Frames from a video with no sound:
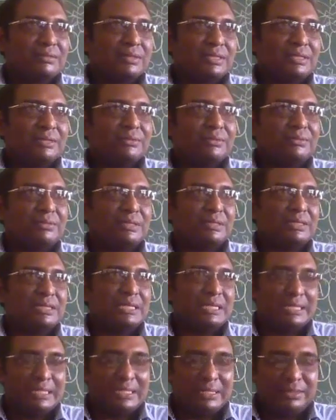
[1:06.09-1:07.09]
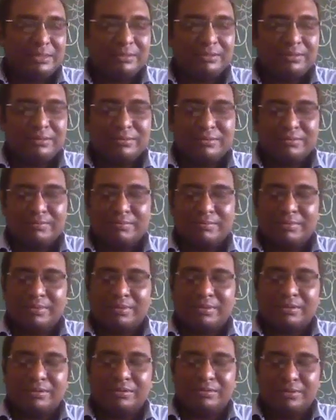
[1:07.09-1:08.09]
అర్థమవుతుంది కానీ
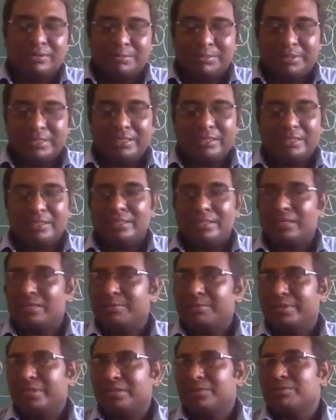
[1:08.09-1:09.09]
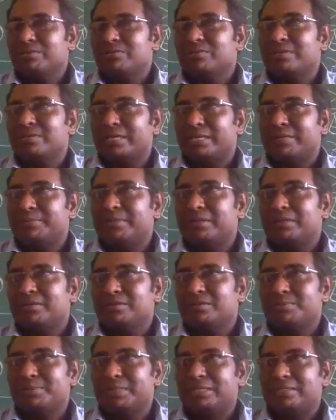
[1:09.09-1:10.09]
నువ్వు ఎప్పుడైతే దానిపైన కొంచెం టైం
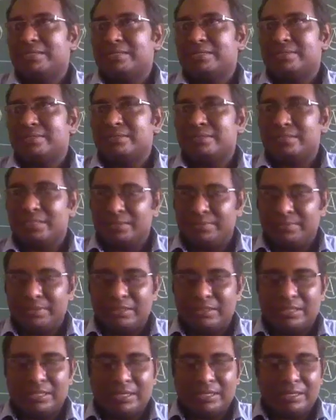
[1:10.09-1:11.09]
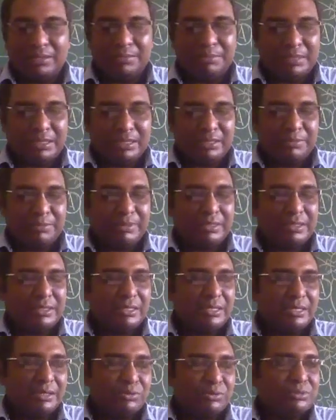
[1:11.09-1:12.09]
ఎక్కువ స్పెండ్ చేసి చదివిన దాన్నే పదే పదే
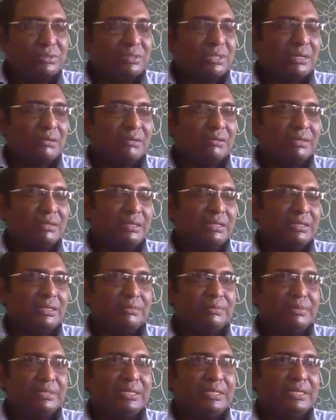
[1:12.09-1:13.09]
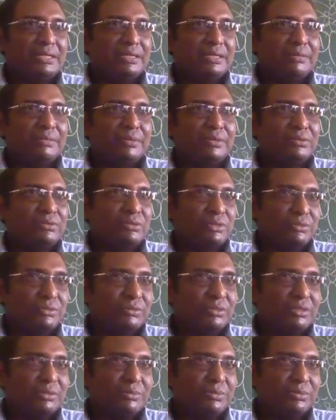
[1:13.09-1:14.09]
ఎక్కువ సార్లు దాన్ని రిపీటెడ్గా మనం
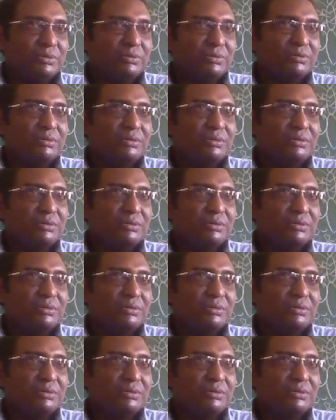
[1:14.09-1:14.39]
చదువుతామో